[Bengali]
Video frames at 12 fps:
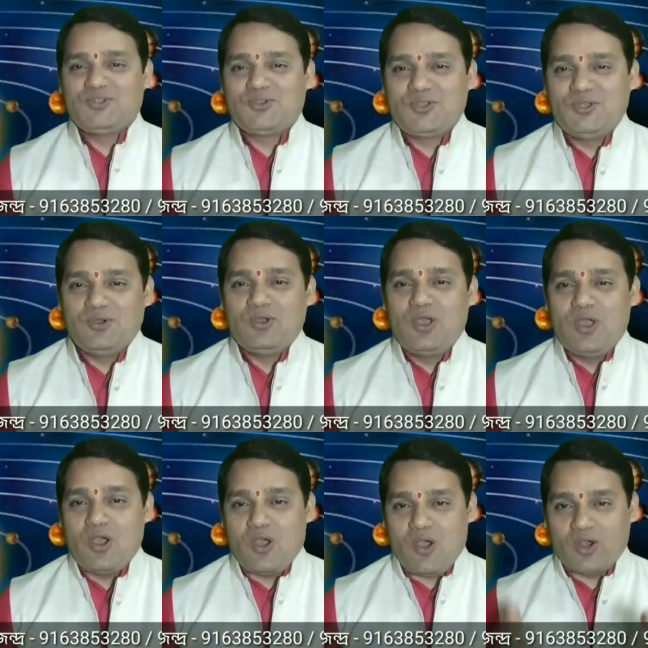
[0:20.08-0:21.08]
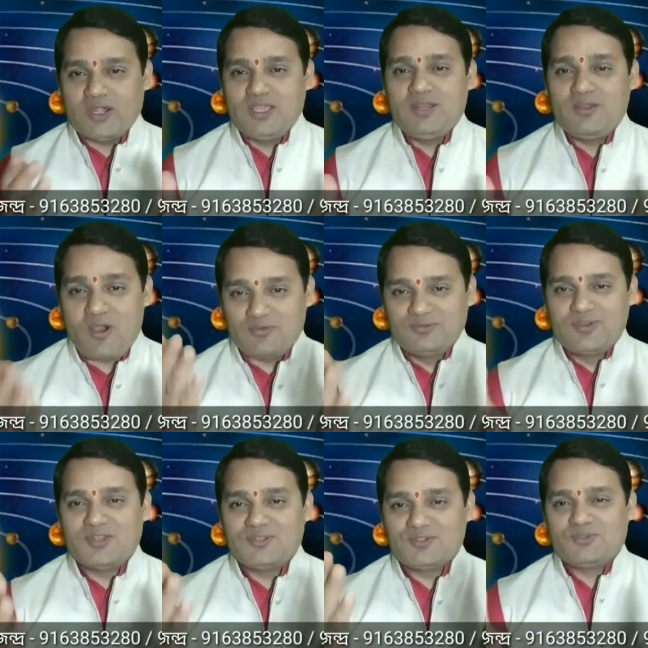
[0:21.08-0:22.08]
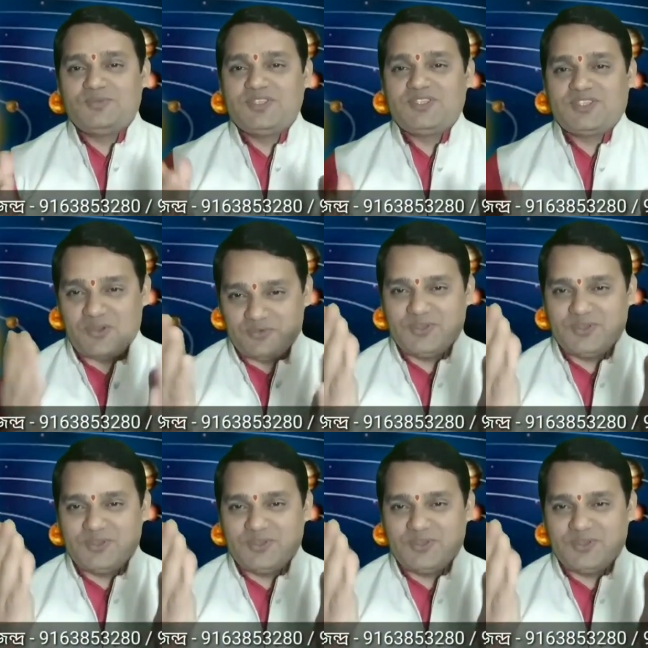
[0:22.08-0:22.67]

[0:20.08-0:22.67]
জন্য রইল অঢেল অফুরাম শুভেচ্ছা